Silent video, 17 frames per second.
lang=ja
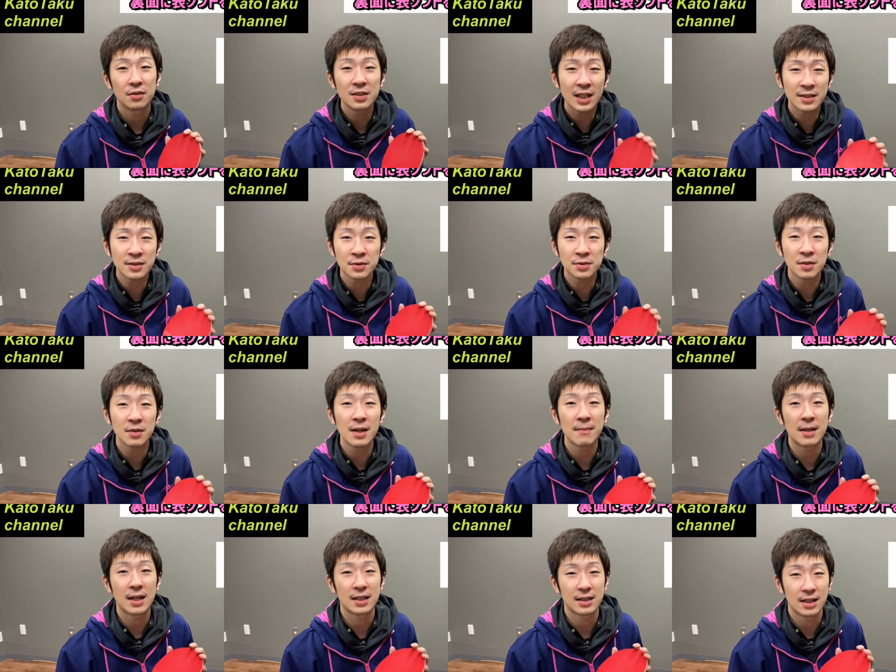裏
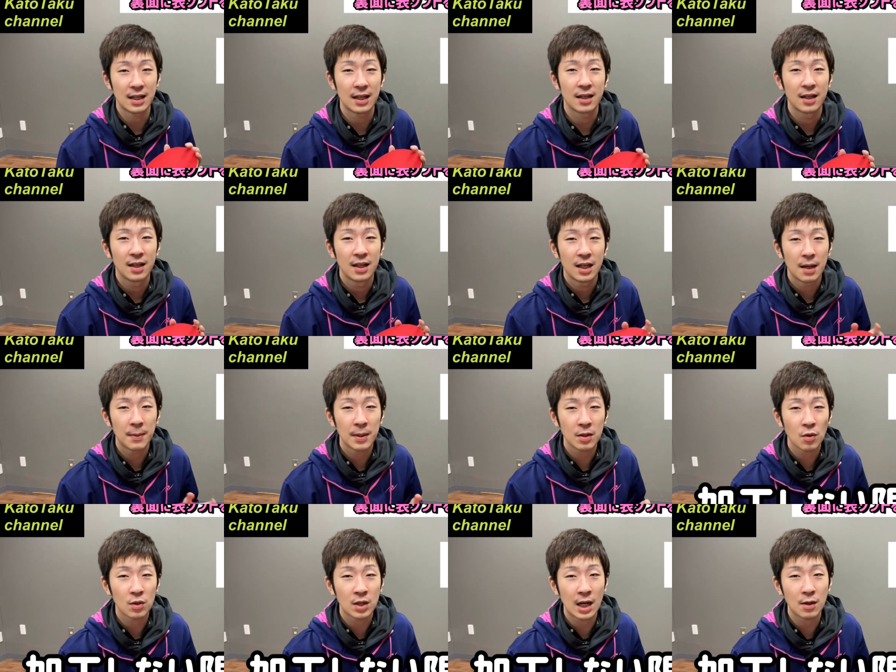ソフトラバーってやっぱ
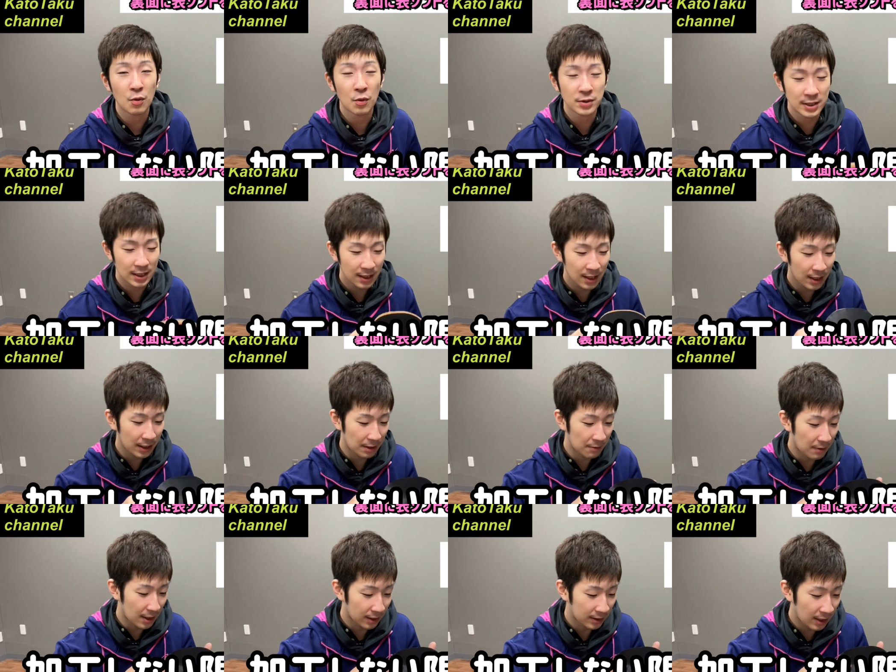りこう加工せん限り
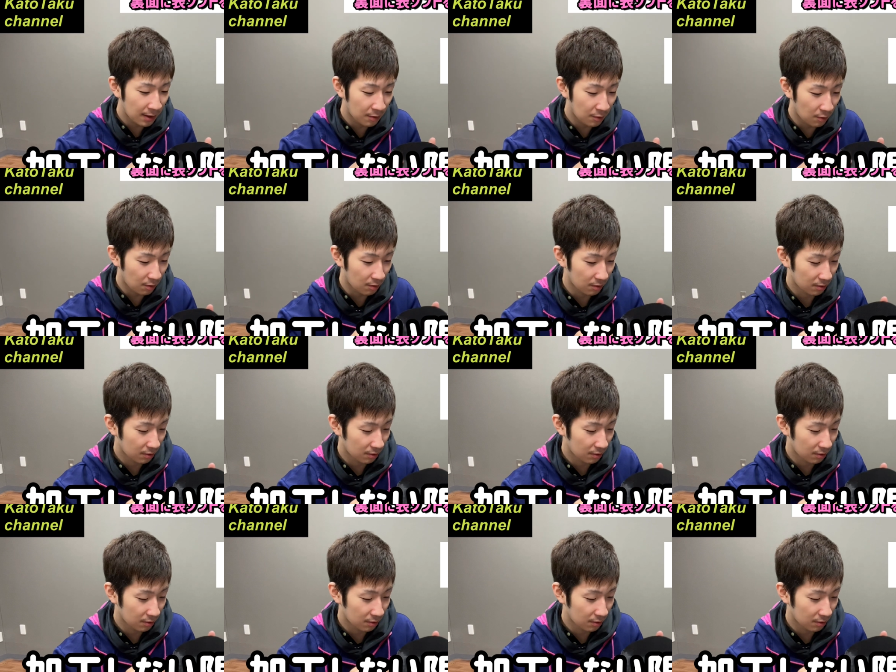は結構